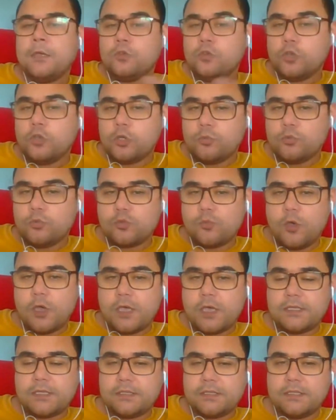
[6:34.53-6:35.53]
günümüz
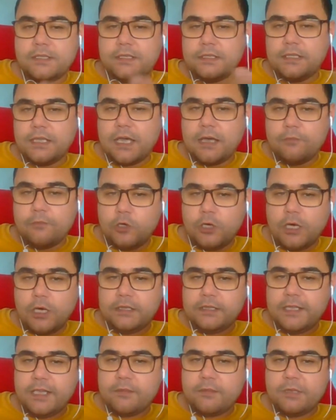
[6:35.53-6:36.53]
müesseselerini daha böyle
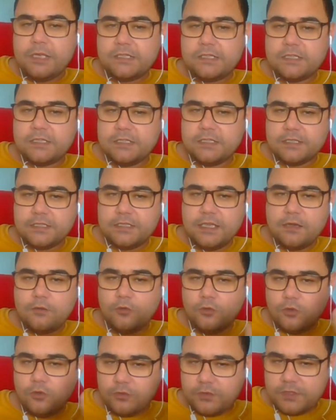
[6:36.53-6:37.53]
anlayabilirsiniz diye
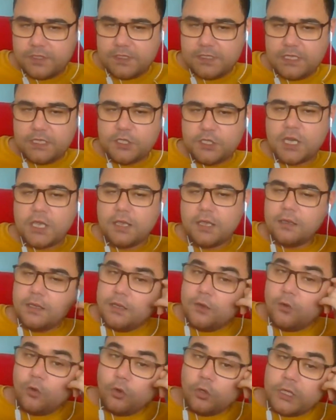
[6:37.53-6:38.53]
o size şey
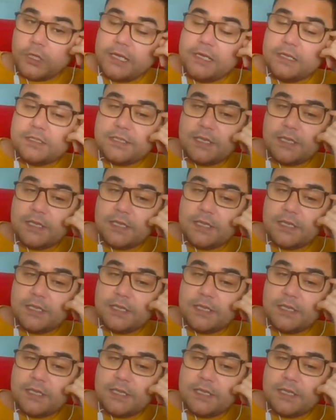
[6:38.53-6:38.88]
kolaylık